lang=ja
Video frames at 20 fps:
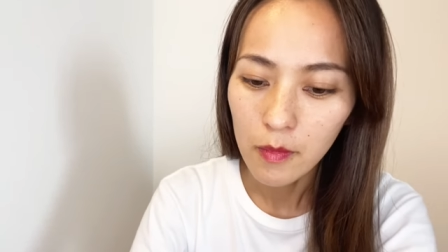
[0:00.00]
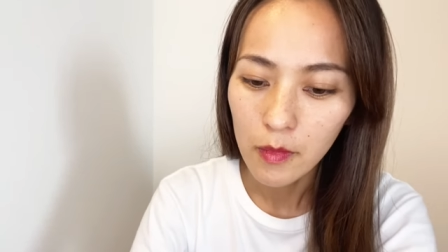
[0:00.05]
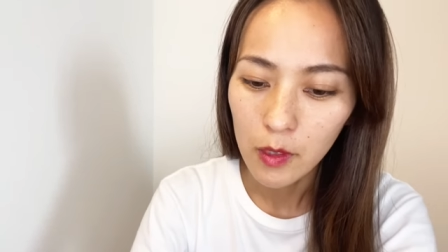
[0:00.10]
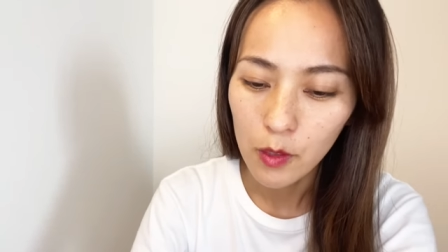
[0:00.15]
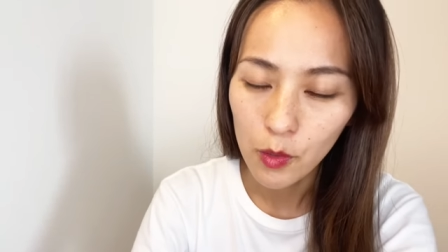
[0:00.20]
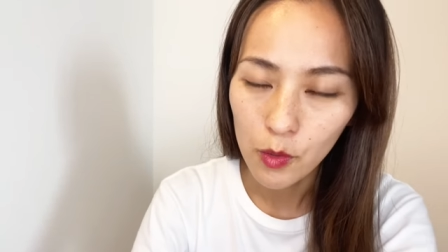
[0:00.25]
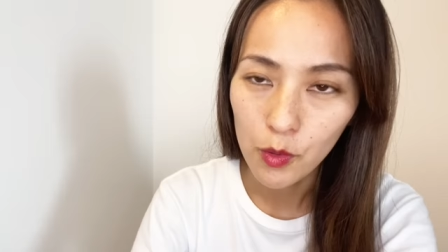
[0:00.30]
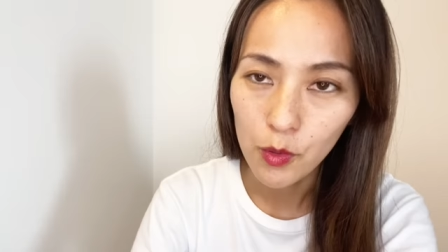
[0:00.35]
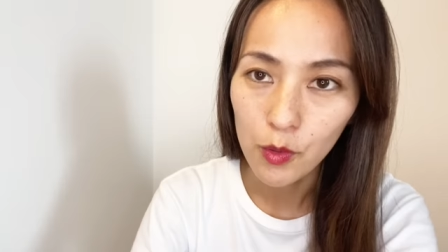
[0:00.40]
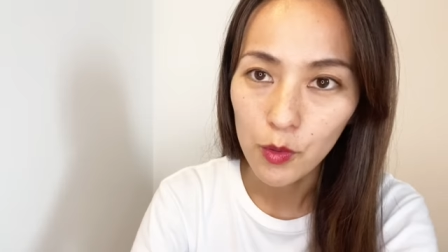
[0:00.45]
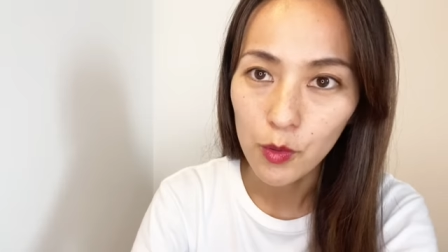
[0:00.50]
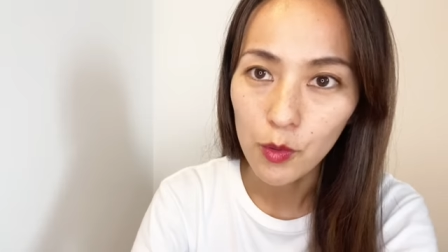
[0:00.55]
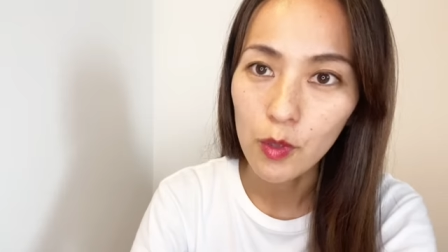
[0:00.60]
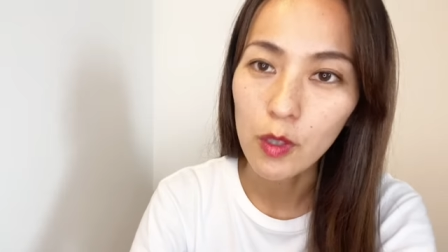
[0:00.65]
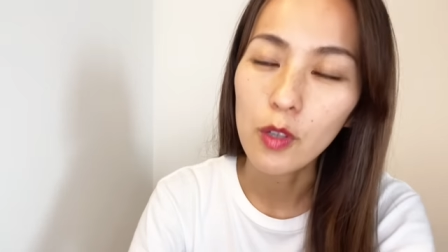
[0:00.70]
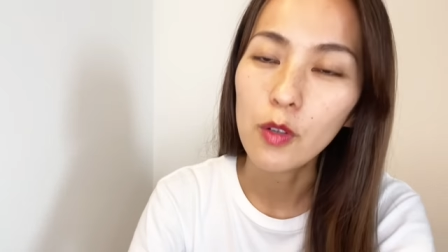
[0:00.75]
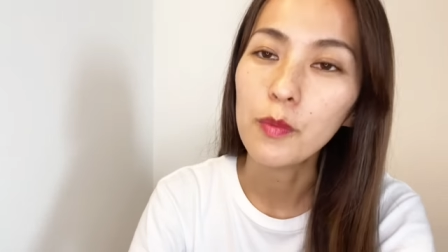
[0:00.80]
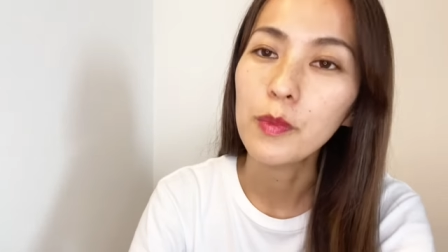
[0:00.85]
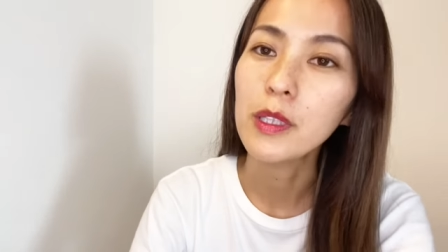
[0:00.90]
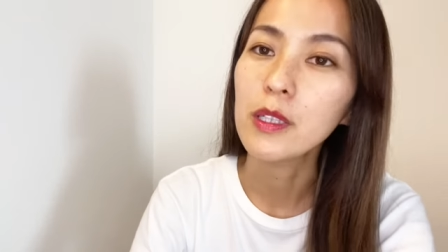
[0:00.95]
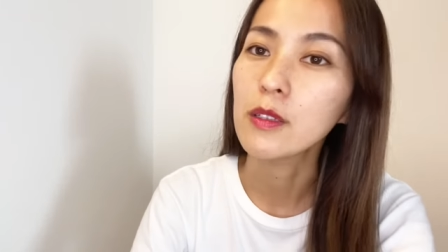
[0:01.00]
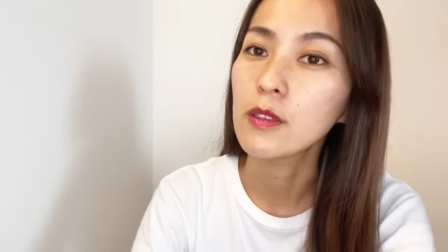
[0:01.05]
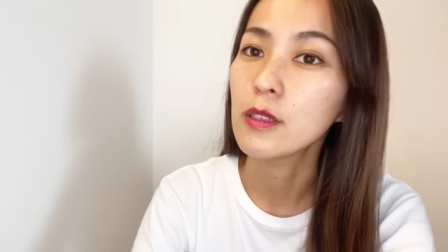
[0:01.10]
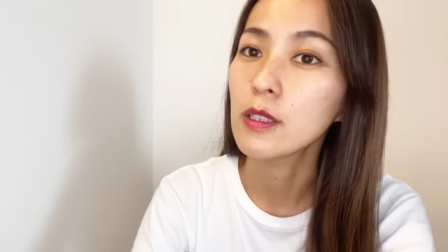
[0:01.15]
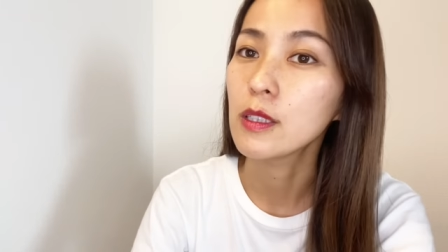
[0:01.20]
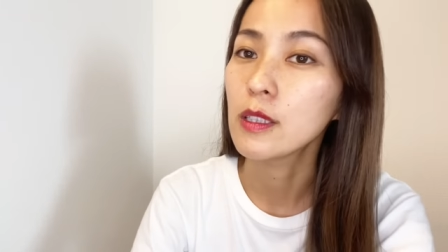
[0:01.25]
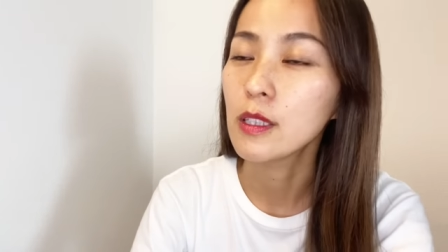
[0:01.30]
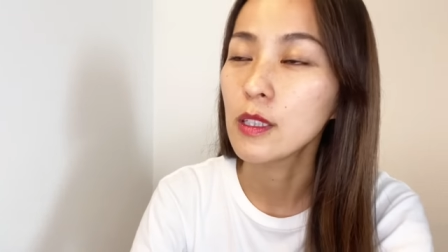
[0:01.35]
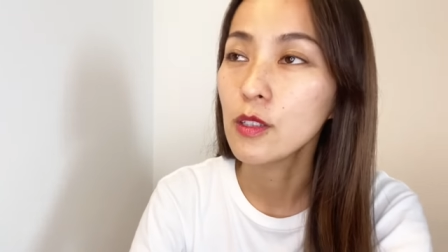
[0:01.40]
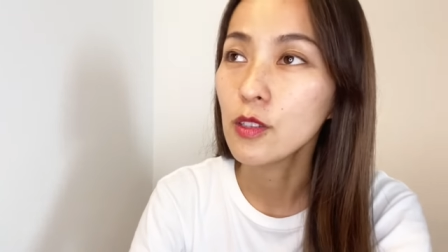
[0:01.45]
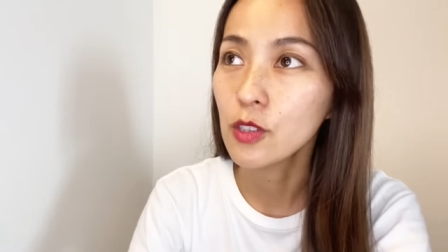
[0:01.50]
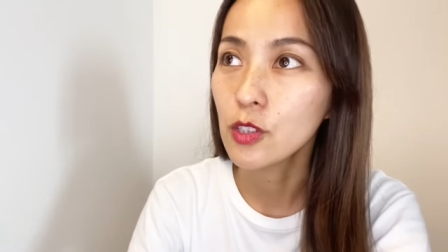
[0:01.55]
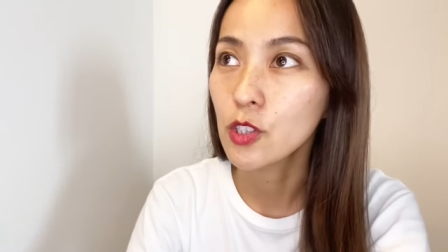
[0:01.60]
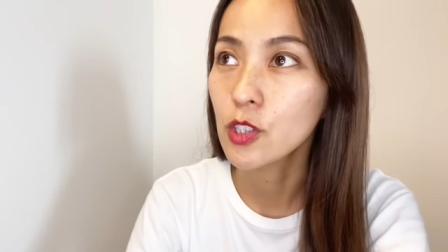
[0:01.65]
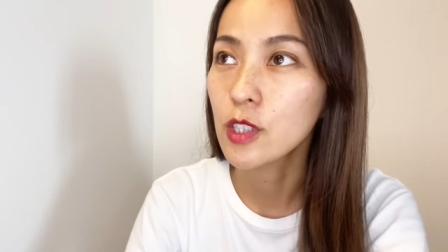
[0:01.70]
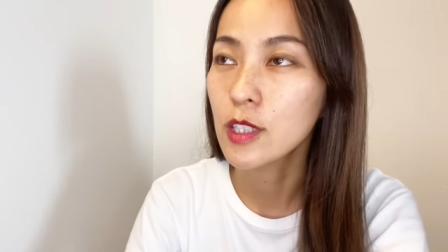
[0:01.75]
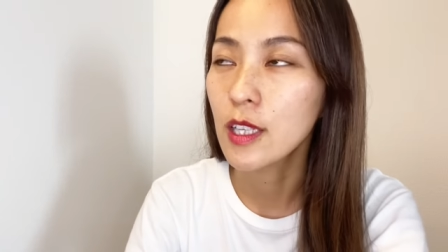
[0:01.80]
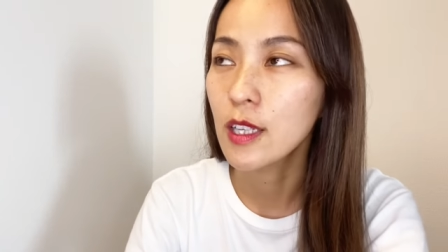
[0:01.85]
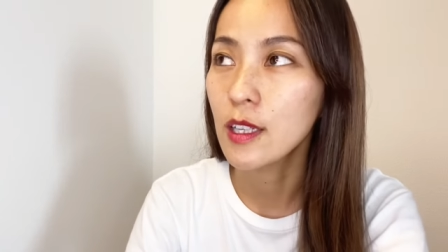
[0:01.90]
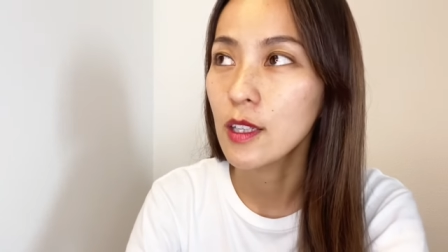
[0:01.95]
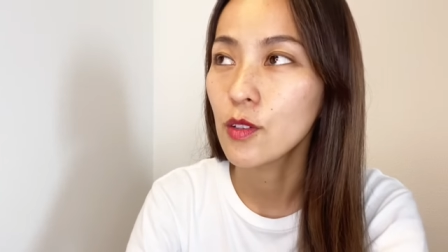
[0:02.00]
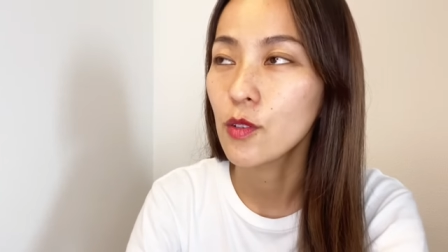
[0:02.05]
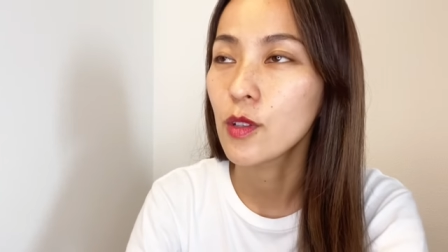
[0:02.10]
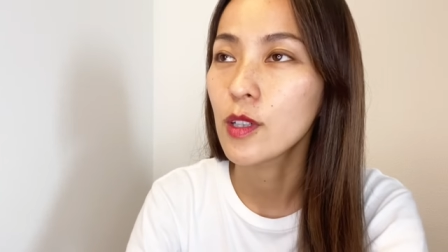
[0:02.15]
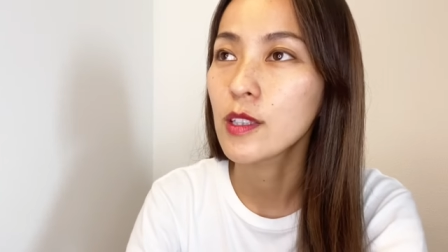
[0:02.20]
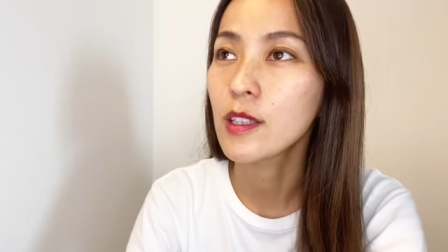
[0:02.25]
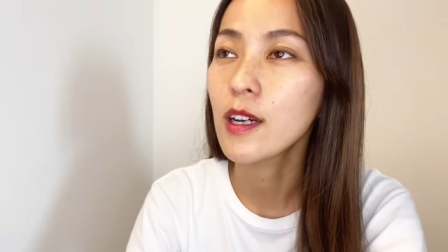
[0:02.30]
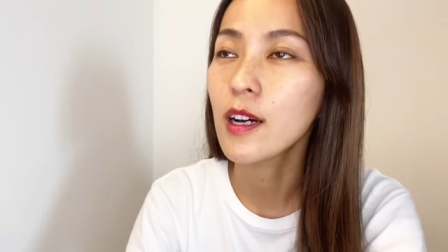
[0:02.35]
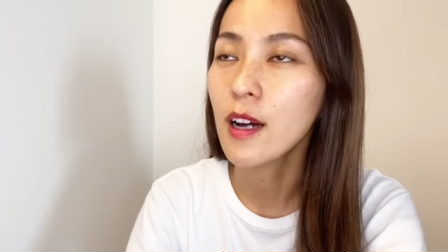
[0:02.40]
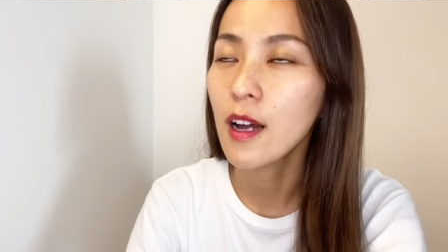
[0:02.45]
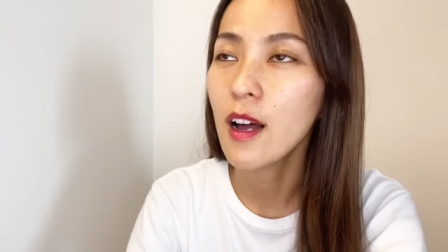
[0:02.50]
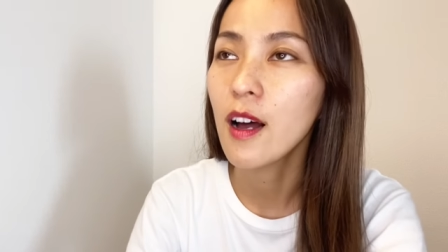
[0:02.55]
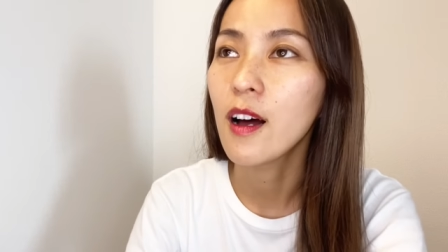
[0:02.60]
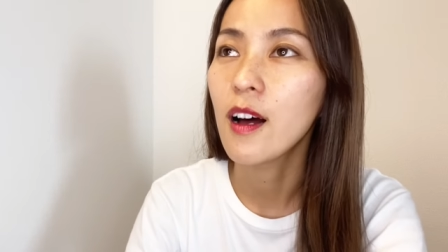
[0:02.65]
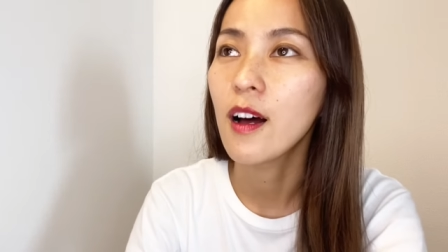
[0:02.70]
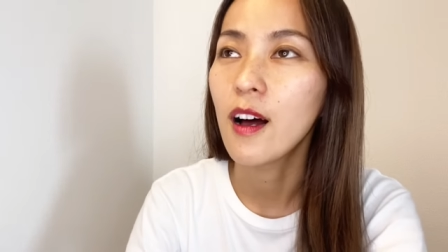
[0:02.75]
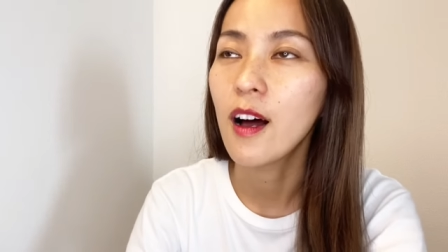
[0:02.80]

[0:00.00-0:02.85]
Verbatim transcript: この動画を見てくれている女性の方が、